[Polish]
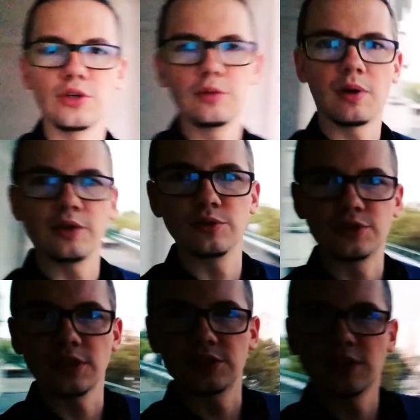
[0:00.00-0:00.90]
bo to
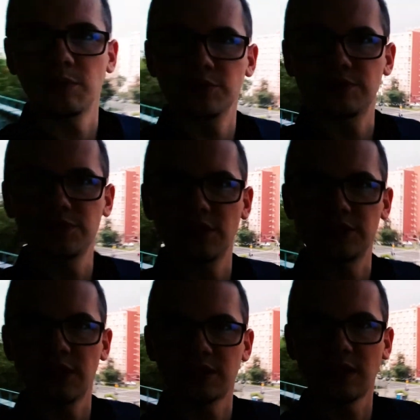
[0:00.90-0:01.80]
chyba już zaczyna być
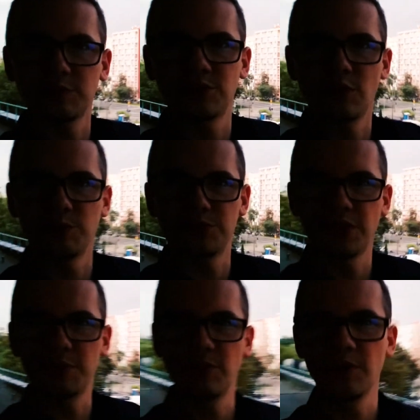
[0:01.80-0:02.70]
widać, jak tam się
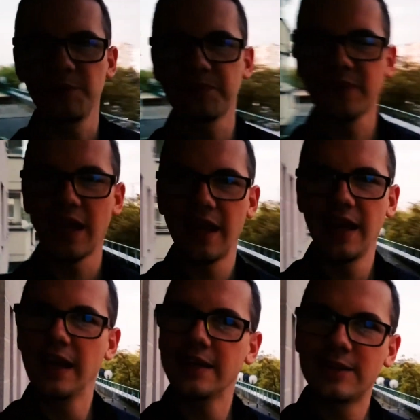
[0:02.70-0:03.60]
robi ciemno,
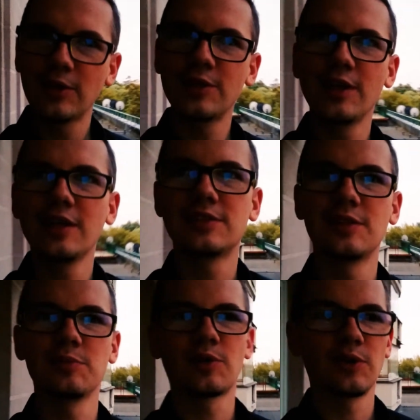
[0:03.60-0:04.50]
to
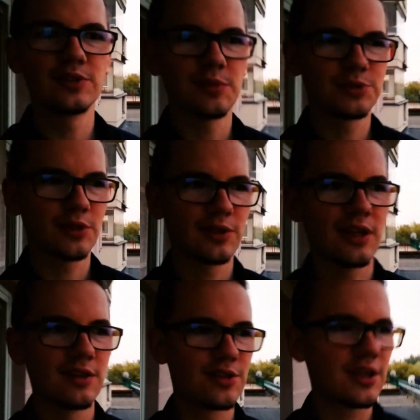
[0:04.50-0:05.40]
nie jestem do końca
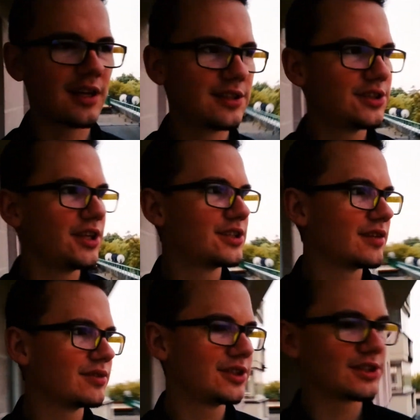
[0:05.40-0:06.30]
przekonany, czy ta
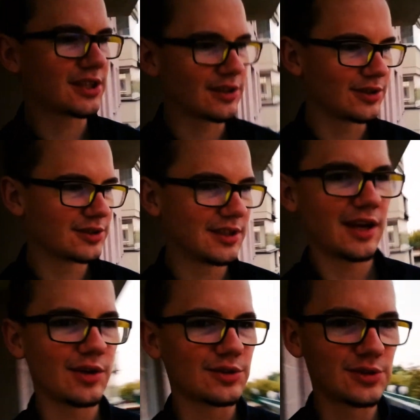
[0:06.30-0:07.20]
dzisiejsza wycieczka to
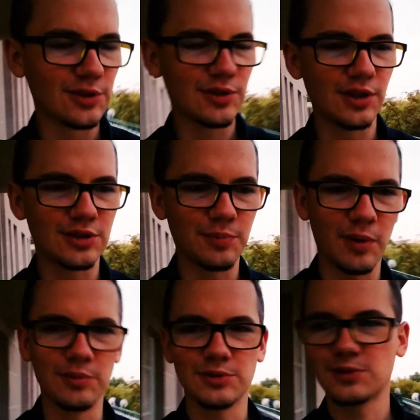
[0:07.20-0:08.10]
jest
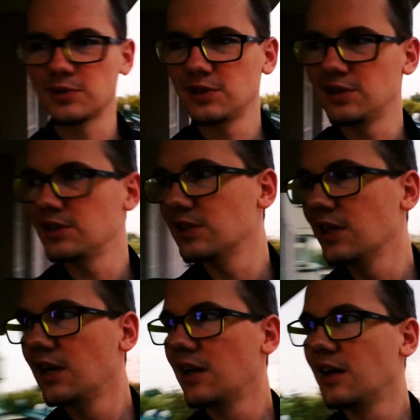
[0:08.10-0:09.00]
najrozsądniejszy pomysł.
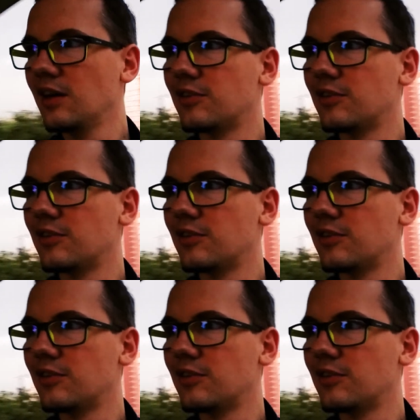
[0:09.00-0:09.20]
I